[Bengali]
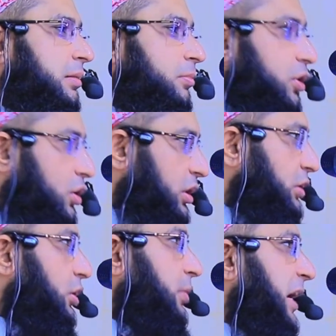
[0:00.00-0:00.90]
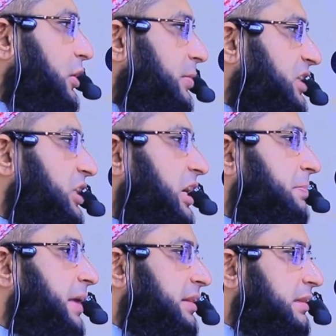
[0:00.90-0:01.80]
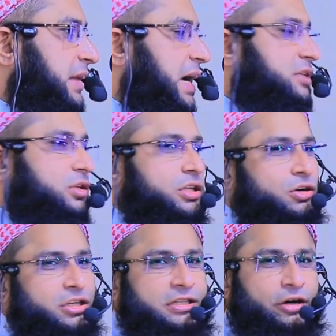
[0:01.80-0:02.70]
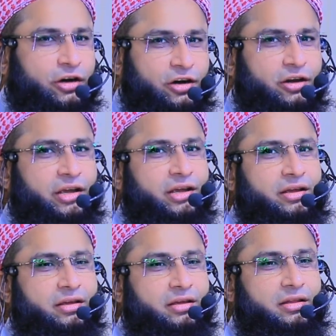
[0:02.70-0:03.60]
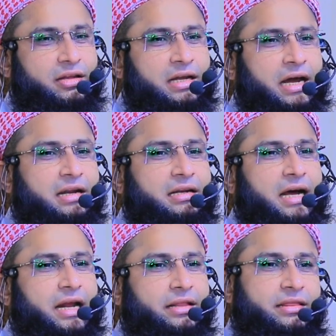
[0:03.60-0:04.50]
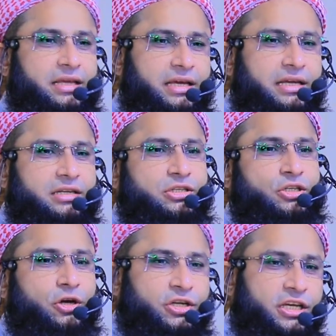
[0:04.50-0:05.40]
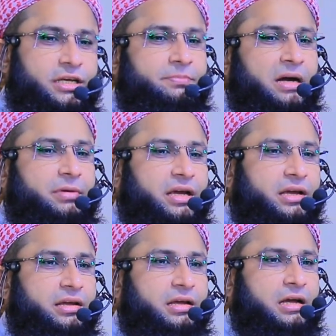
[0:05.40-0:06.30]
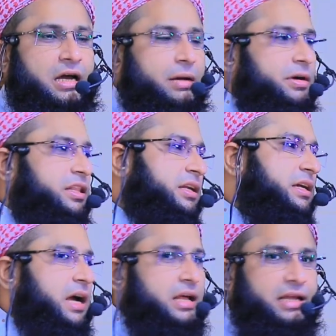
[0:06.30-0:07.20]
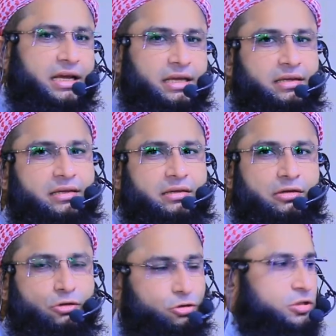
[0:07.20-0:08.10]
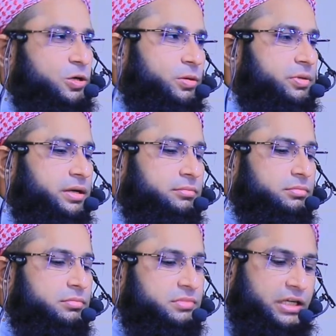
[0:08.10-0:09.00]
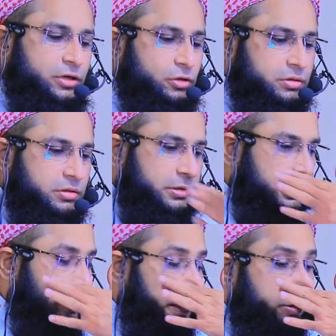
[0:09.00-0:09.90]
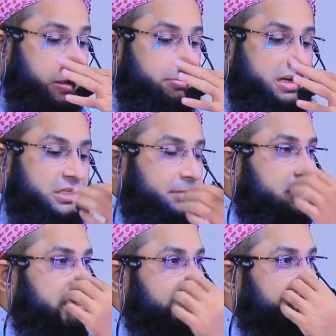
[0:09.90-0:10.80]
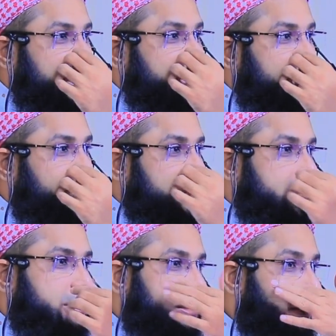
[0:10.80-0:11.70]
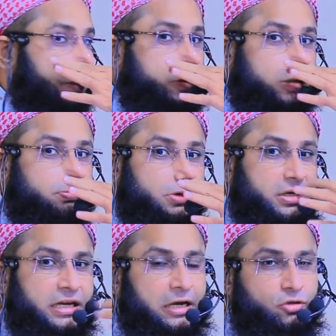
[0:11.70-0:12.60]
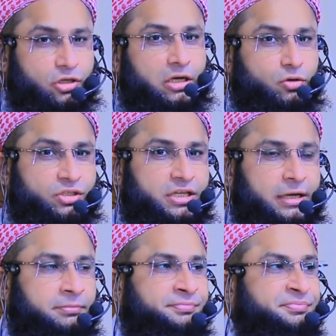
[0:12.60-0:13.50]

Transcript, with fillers: মনোনীত ভালোবাসার বান্দা যদি হইতে হয় তাহলে আল্লাহর দিন সঠিকভাবে আমাদেরকে আদায় করতে হবে যাই হোক এখন আমরা সামনের দিকে আসি আমরা যে সিরাত সম্পর্কে আলোচনা করছিলাম